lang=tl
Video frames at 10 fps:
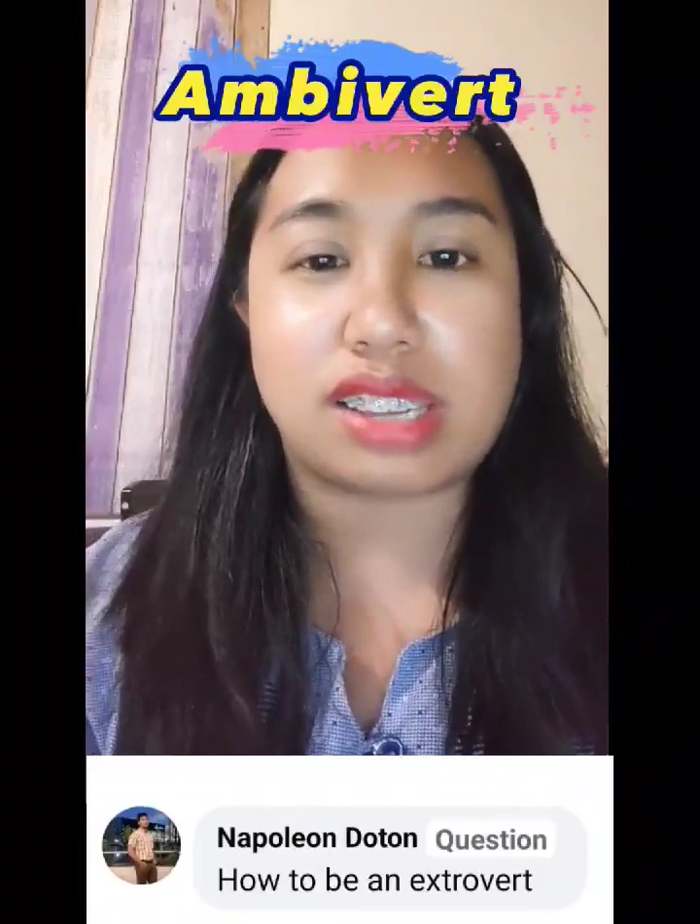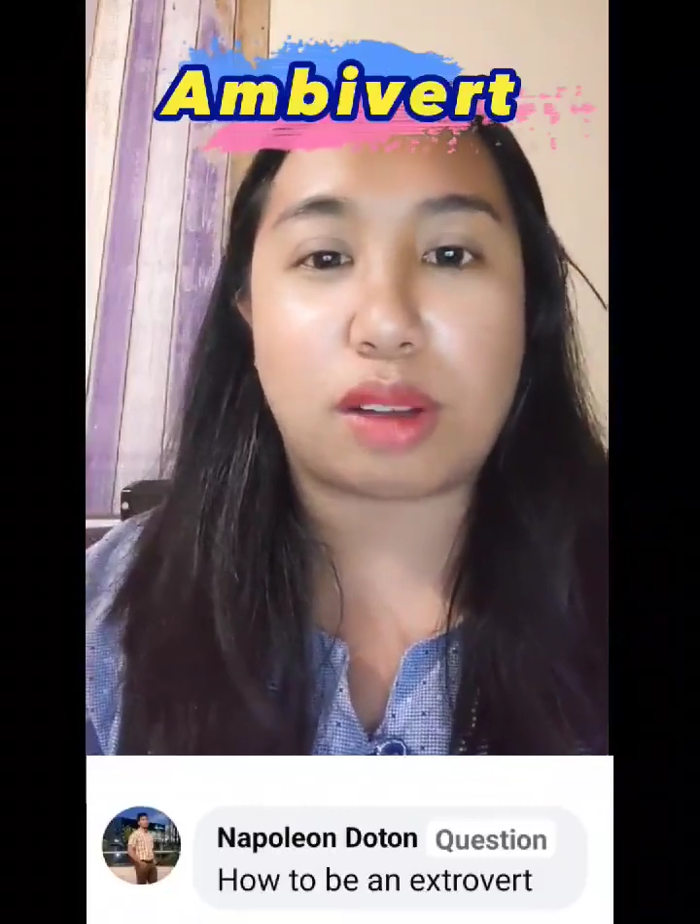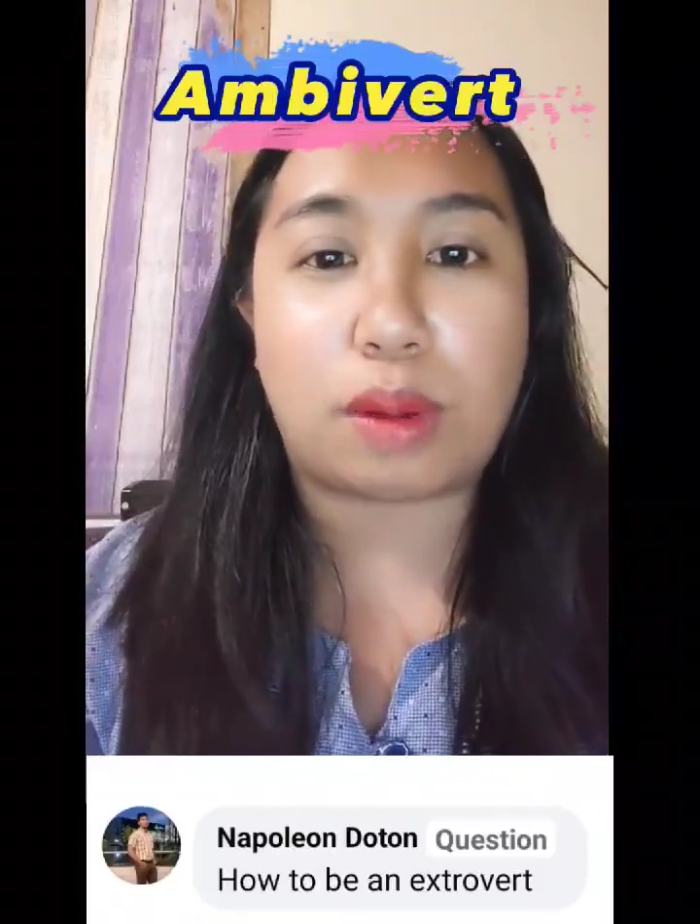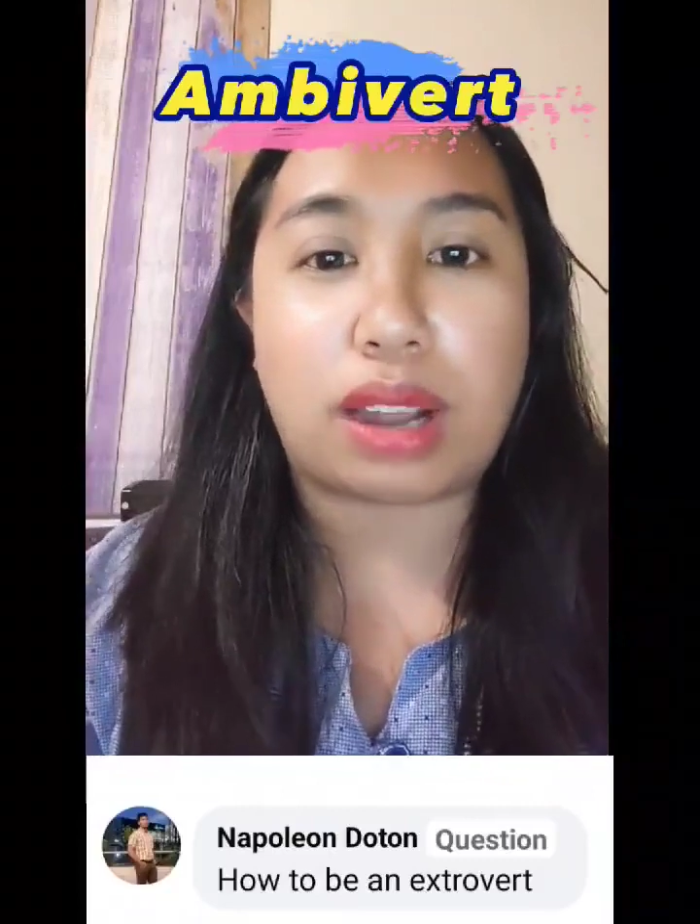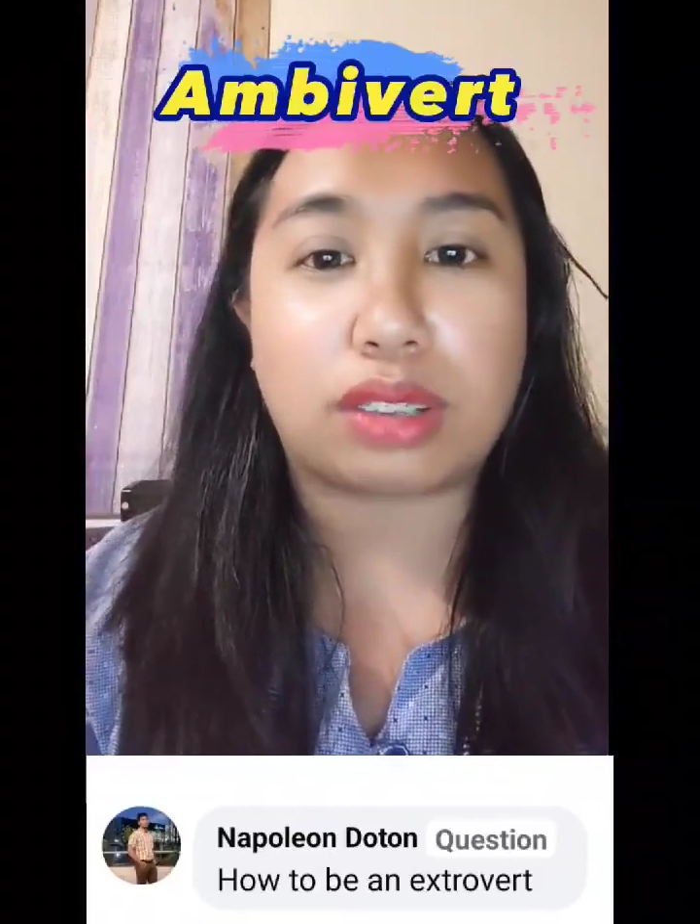
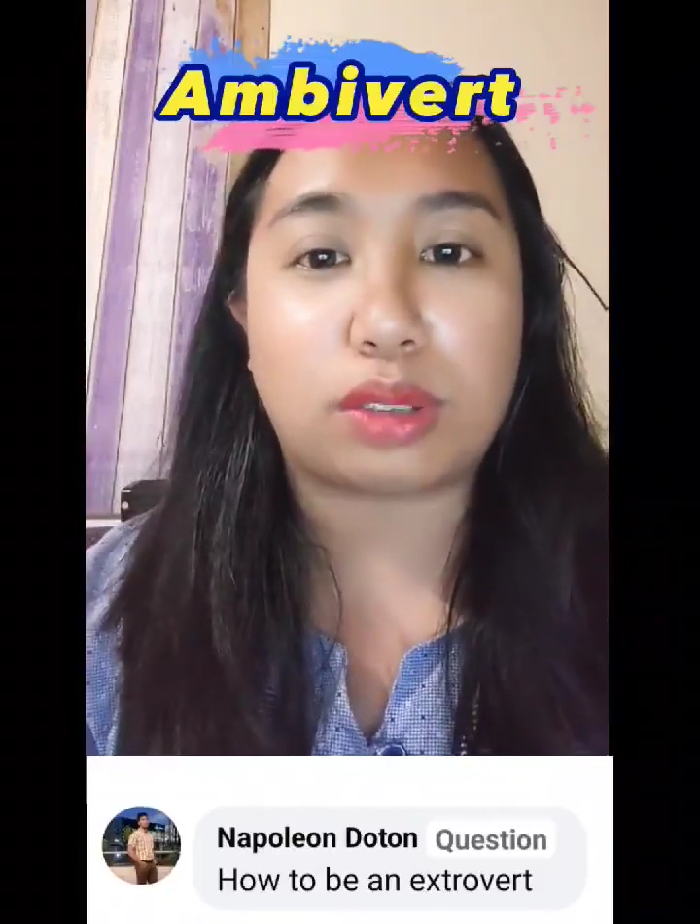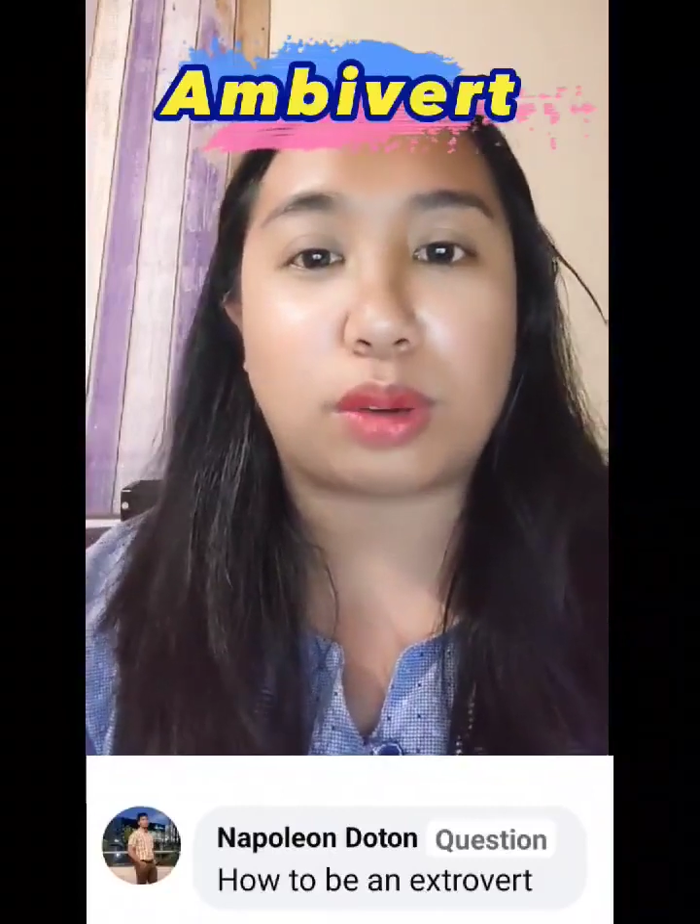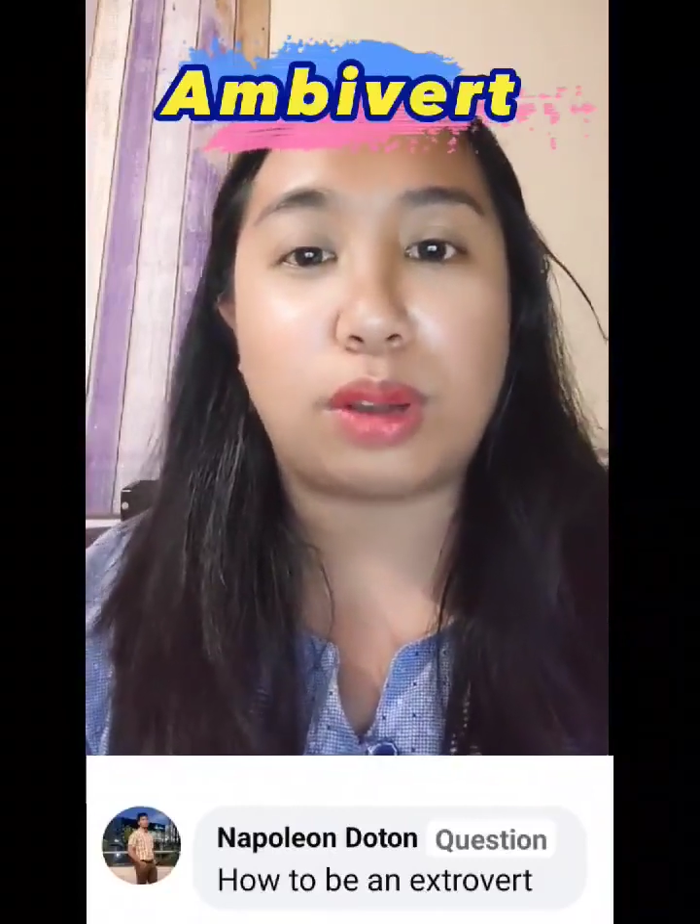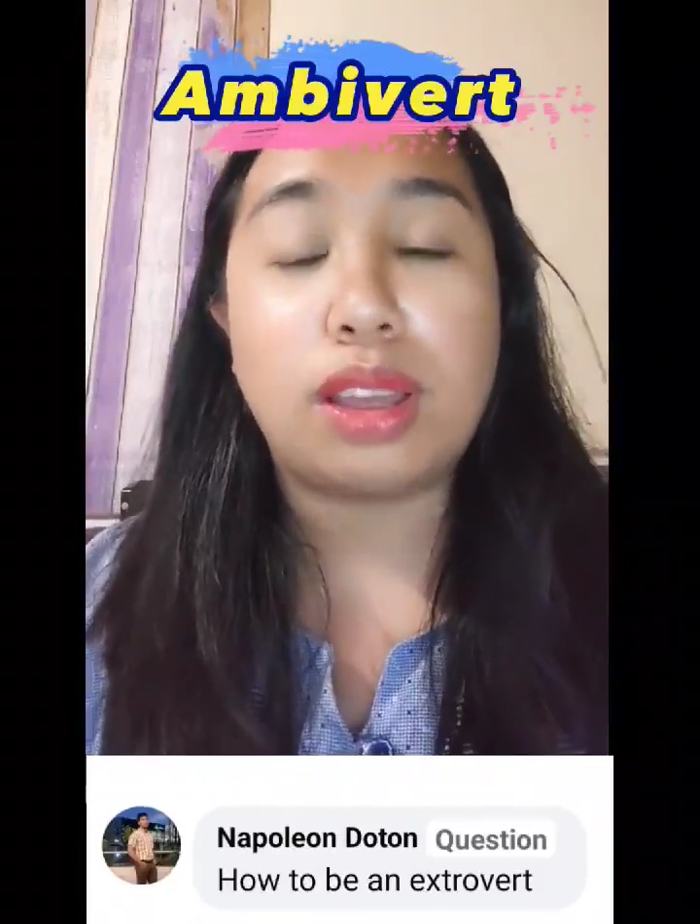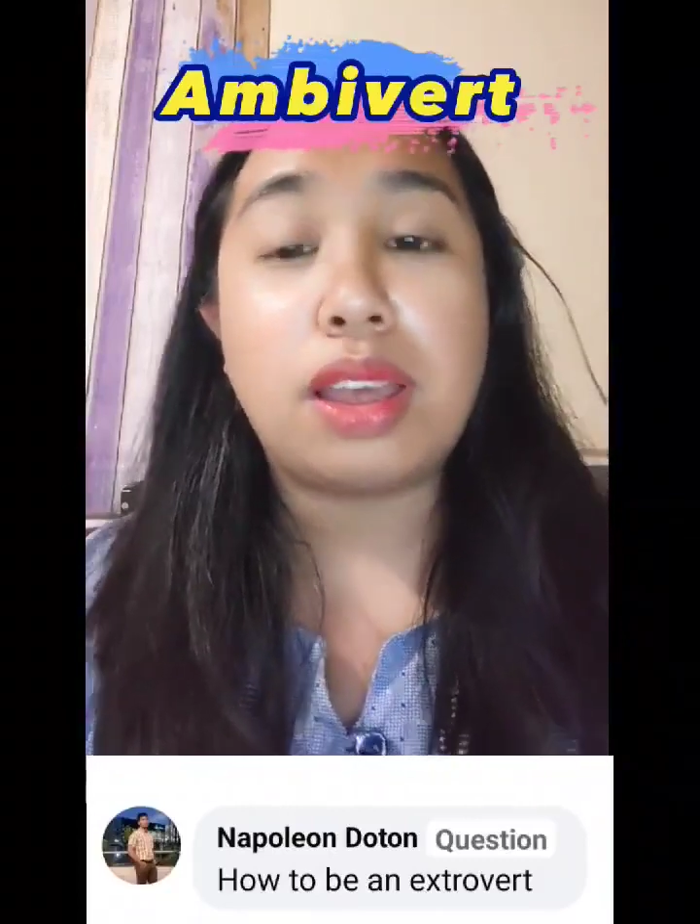sa
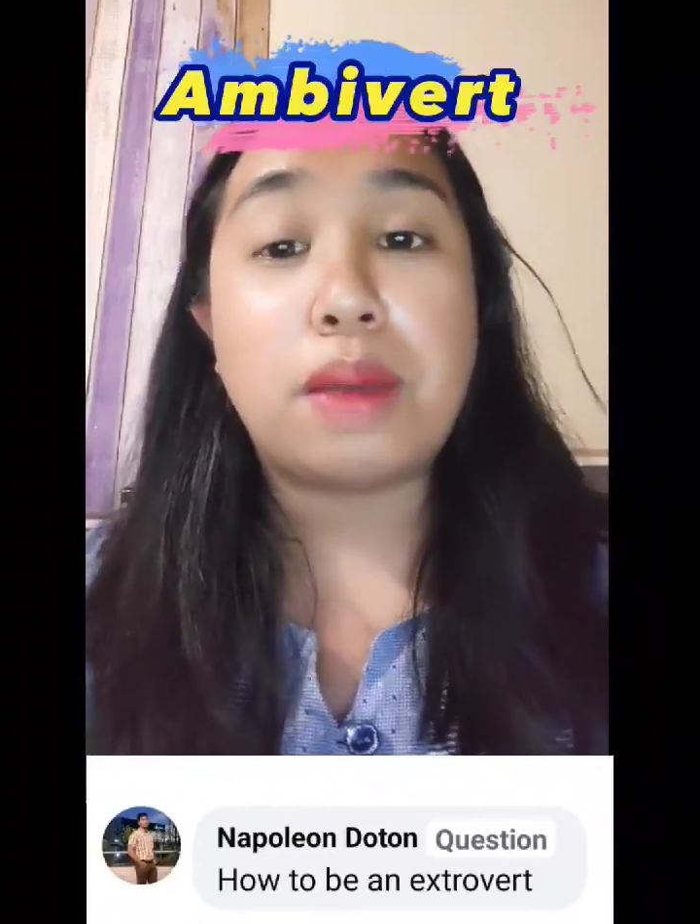kwarto